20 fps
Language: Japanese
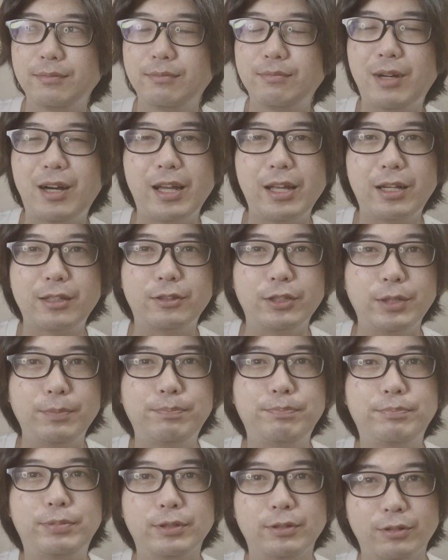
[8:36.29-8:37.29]
まあ約いっ
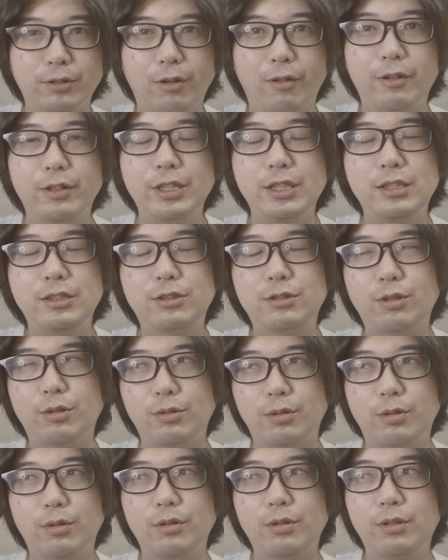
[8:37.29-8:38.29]
ぷんのインスト
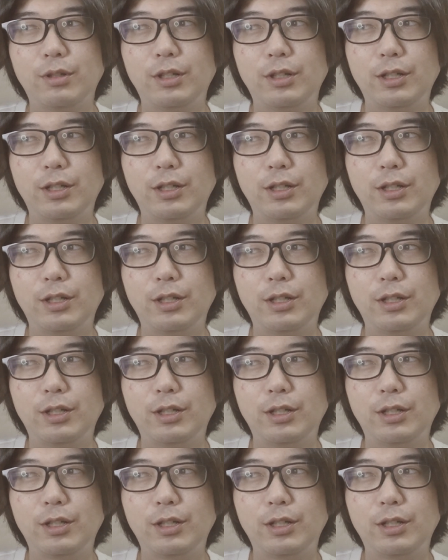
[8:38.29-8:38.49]
の